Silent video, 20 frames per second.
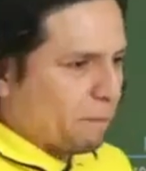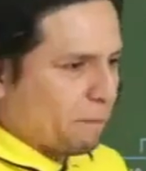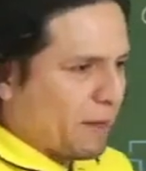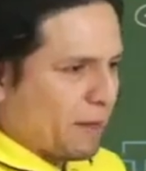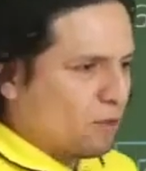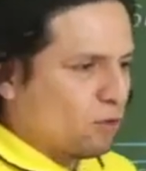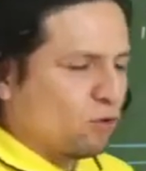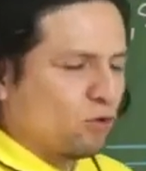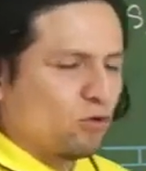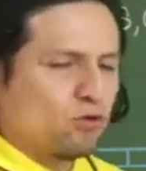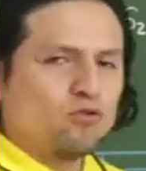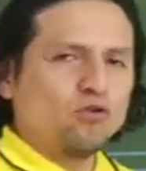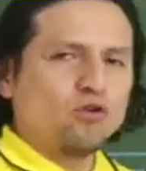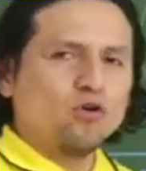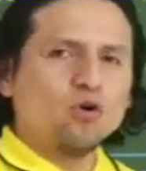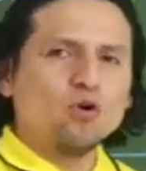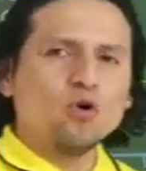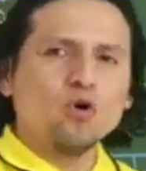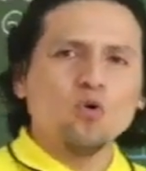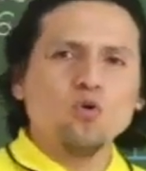nos
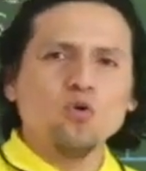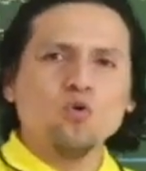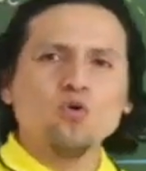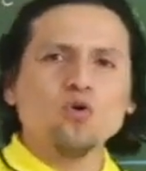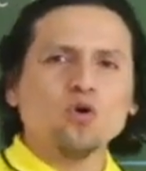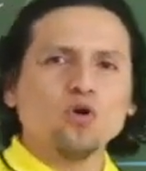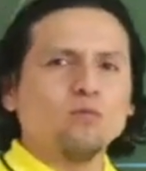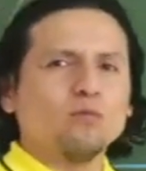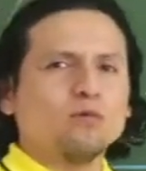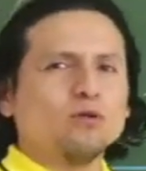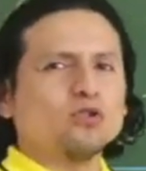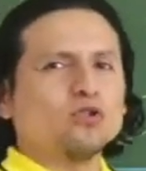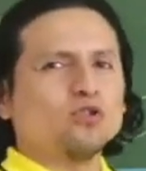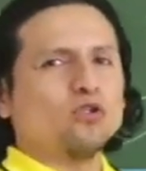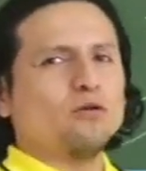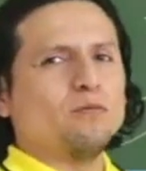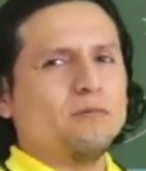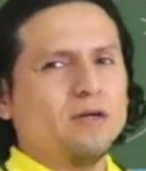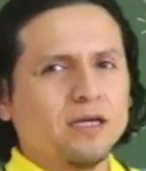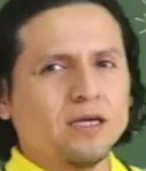dio un
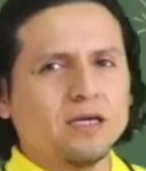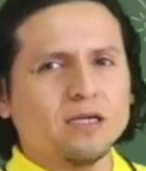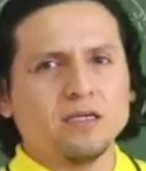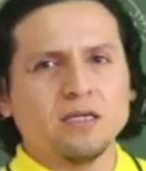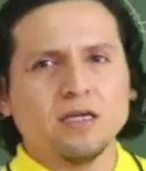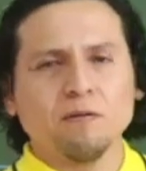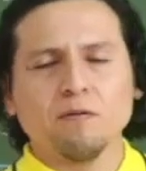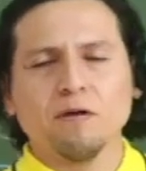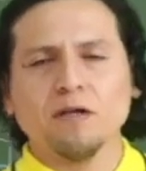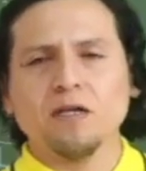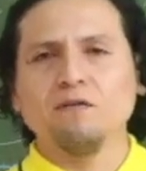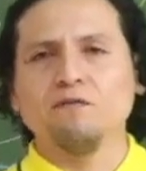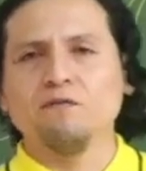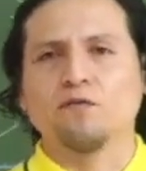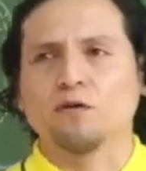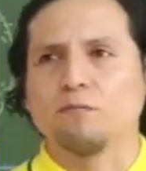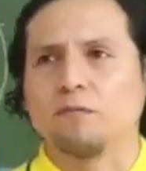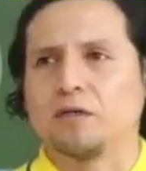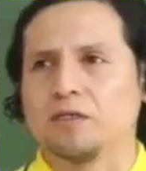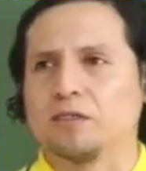cromosoma que lleva la
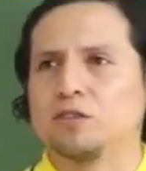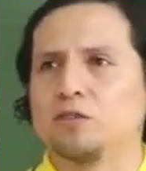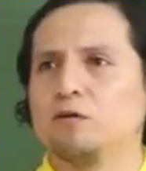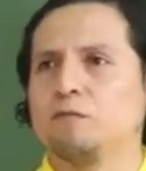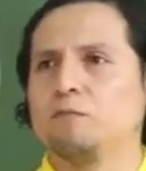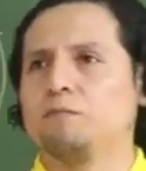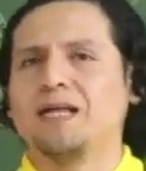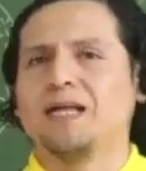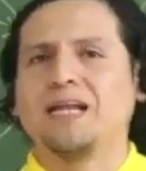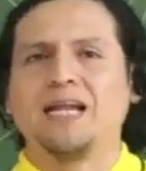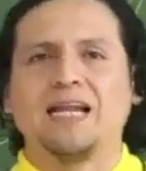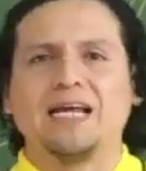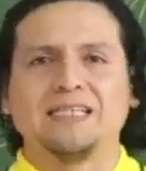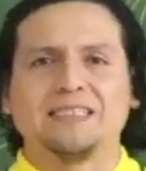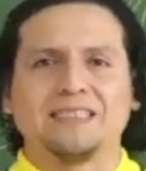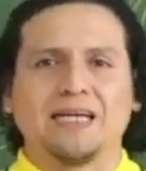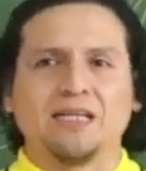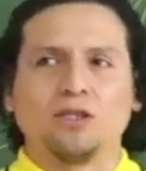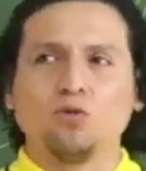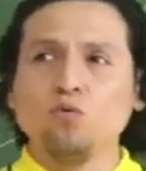información para la
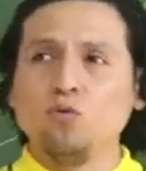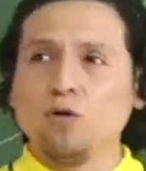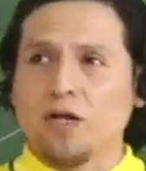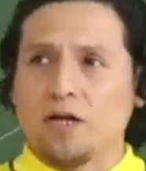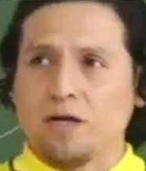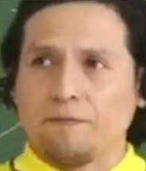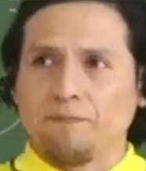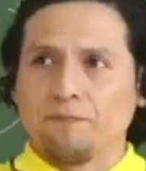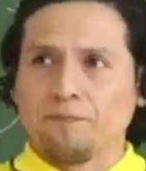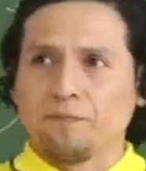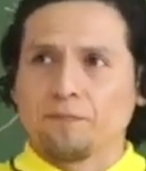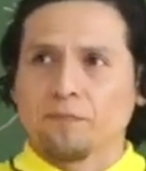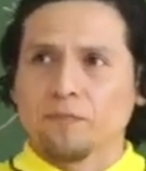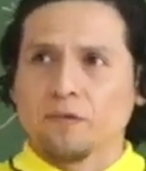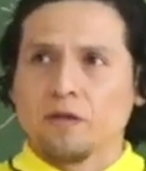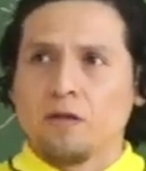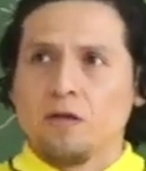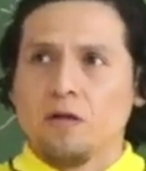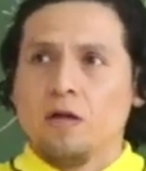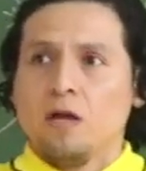estatura.
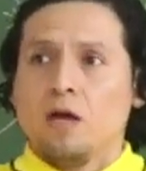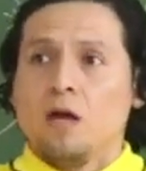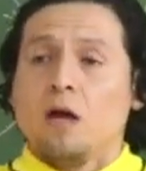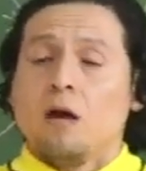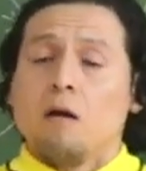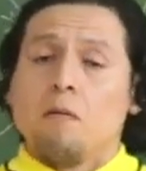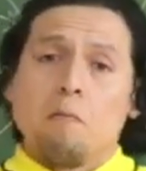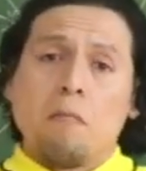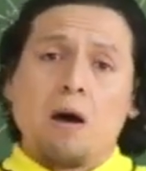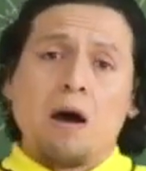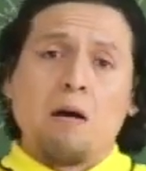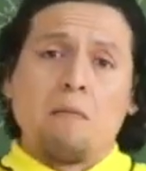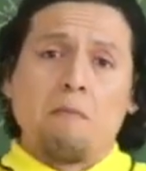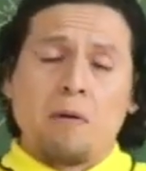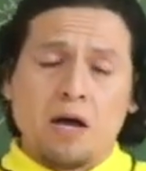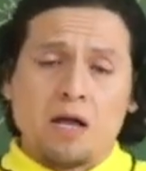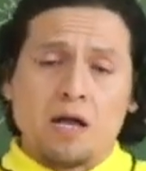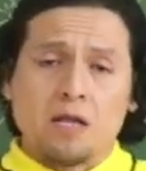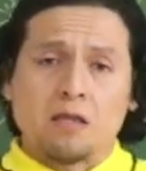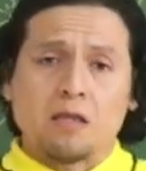
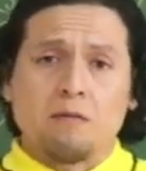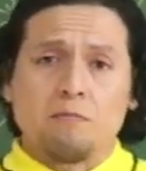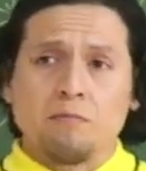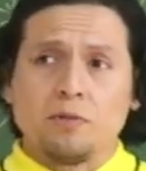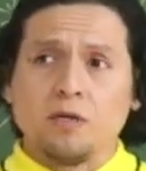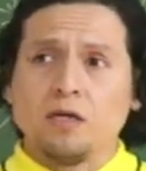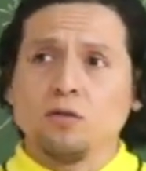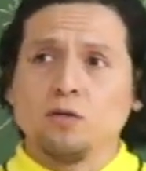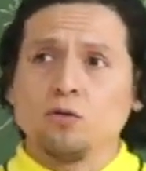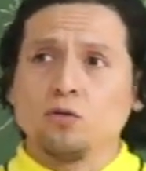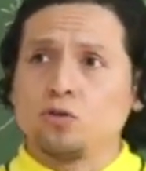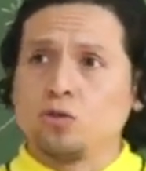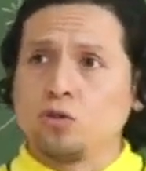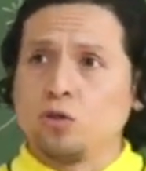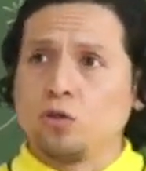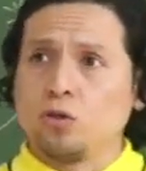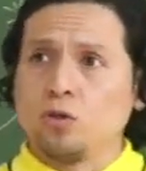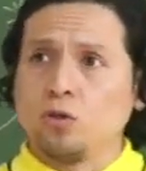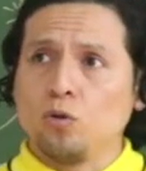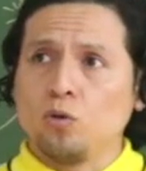Mamá también nos
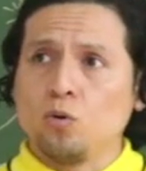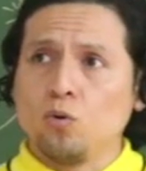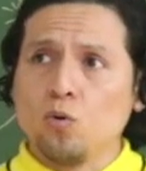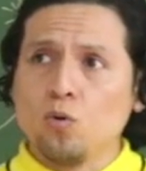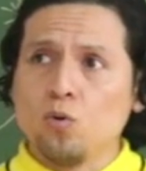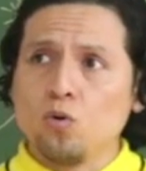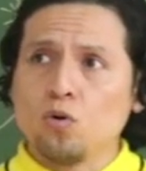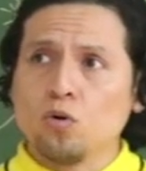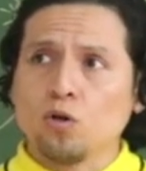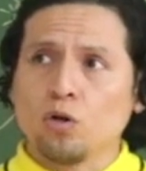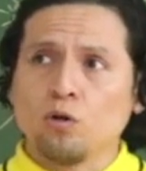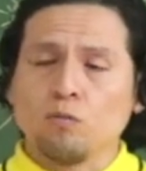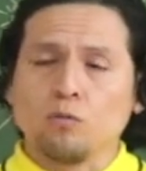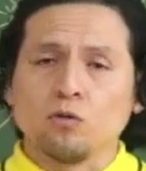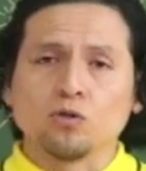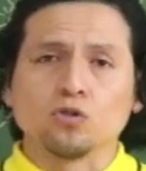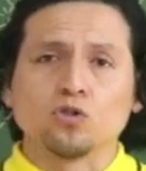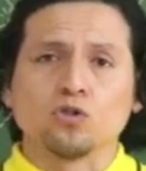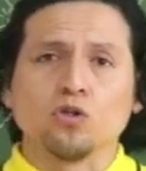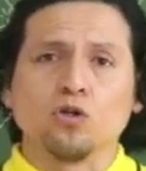dio un
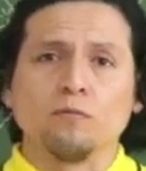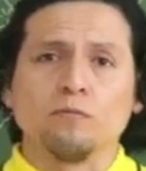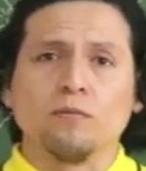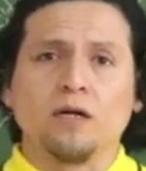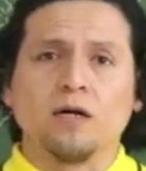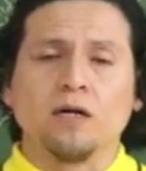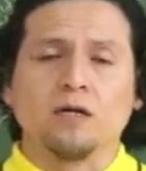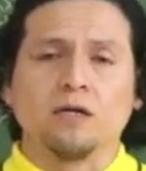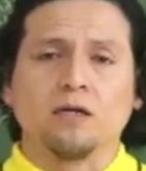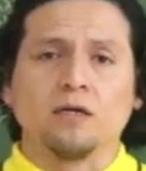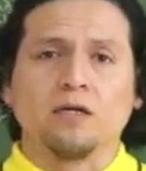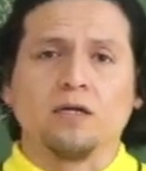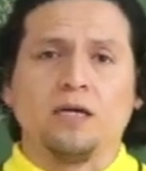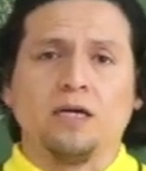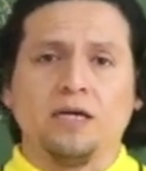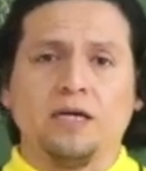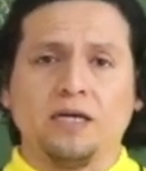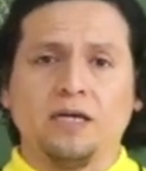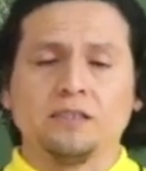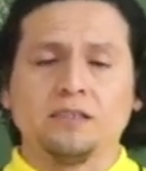cromosoma
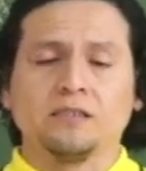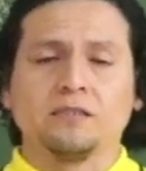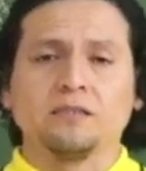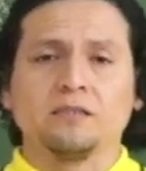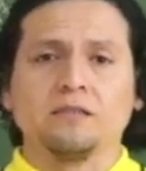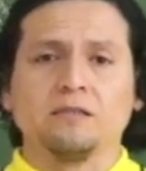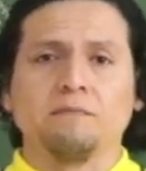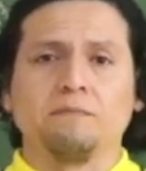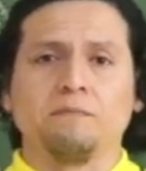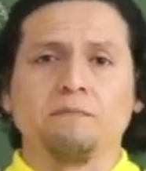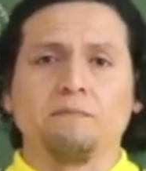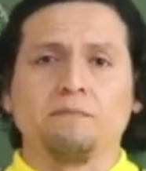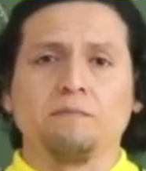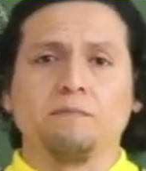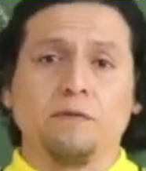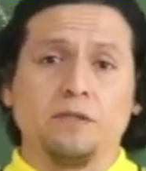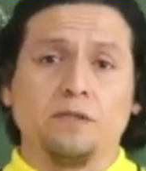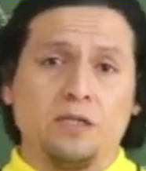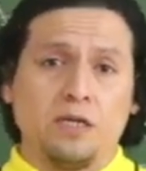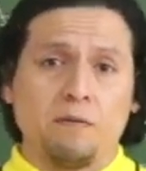que es
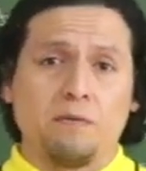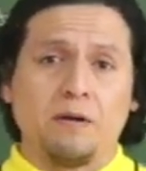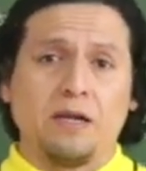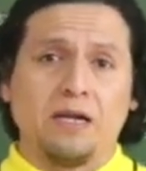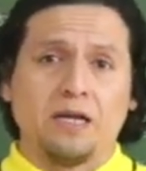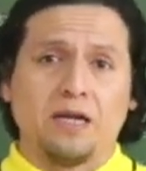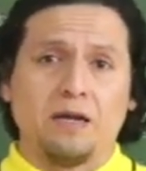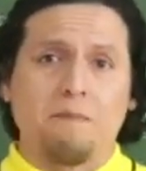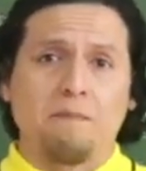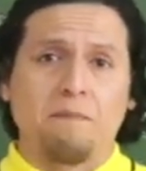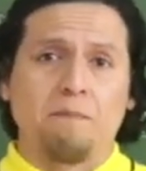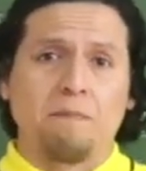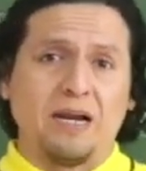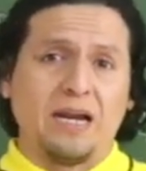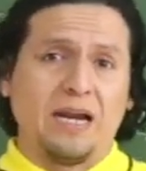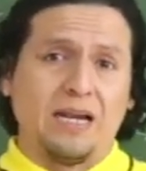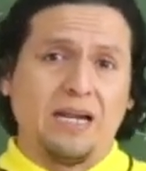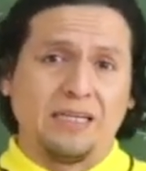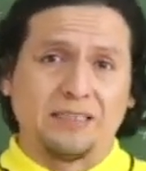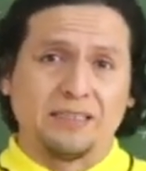lleva el gen para
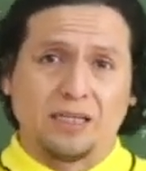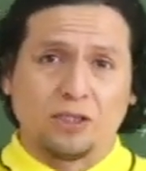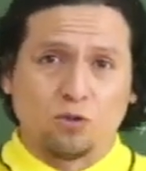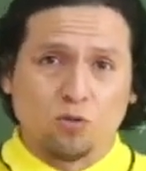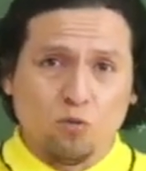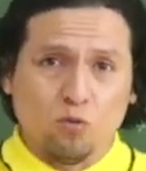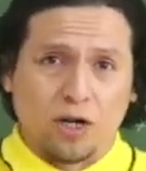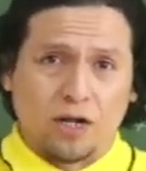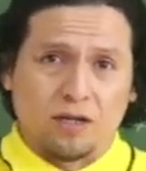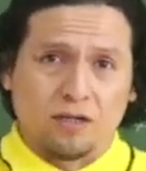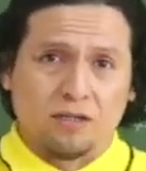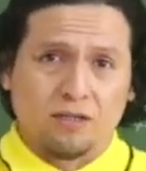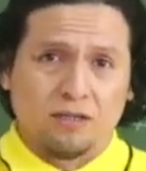la estatura.